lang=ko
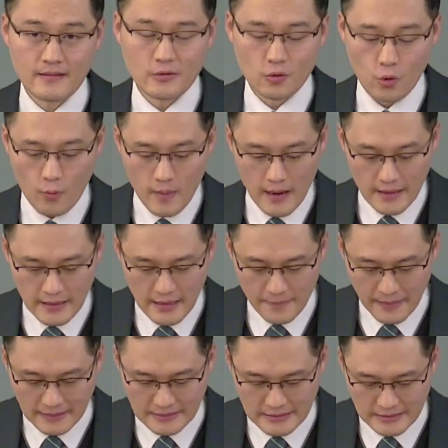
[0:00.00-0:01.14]
로마에게
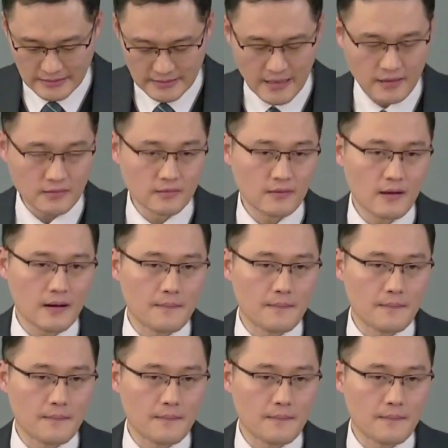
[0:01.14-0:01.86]
바치는 세금과